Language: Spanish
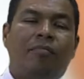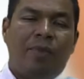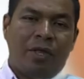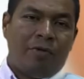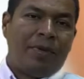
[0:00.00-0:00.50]

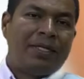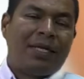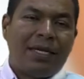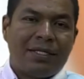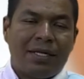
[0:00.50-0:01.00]
Mi nombre es
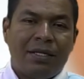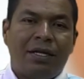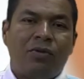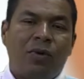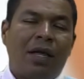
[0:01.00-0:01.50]

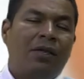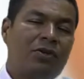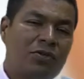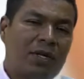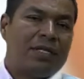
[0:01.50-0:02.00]
Alexander Durán,
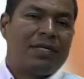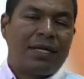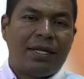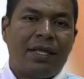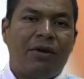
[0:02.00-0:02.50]
yo soy el
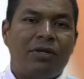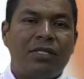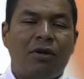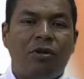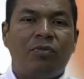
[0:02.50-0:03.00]
secretario de
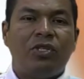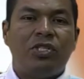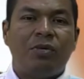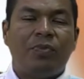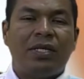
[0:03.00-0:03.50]
Salud del
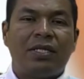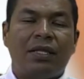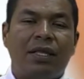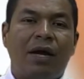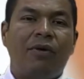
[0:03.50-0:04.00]
municipio de
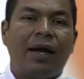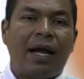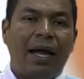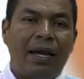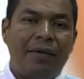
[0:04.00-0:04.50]
Santiago de
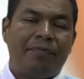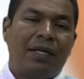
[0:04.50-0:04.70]
Cali.